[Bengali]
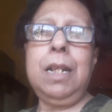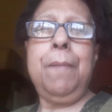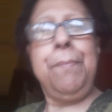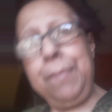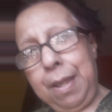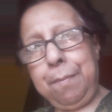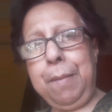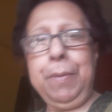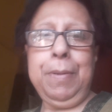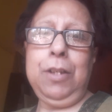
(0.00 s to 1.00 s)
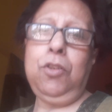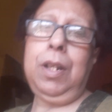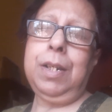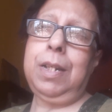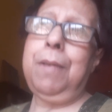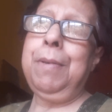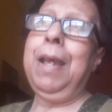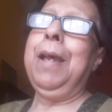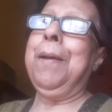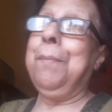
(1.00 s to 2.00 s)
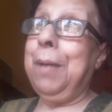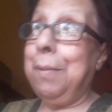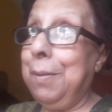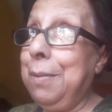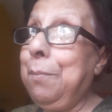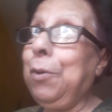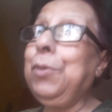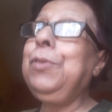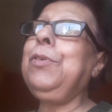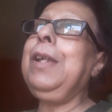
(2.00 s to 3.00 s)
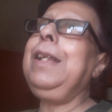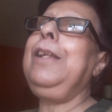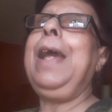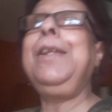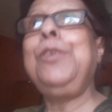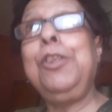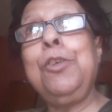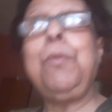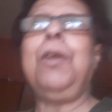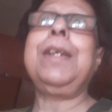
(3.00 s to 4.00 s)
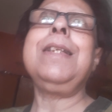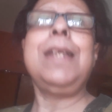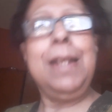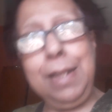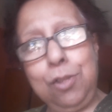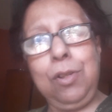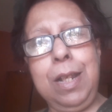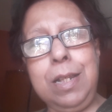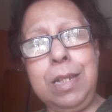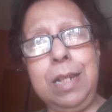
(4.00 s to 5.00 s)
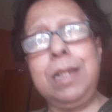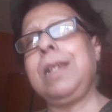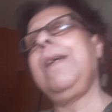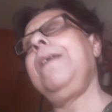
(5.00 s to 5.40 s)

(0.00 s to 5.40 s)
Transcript: আসলাম বাপের বাড়ি চলে আসলাম বাবা মা বরণ করে নিল এই তুই তোর বরকে ছেড়ে দিয়ে চলে এসছিস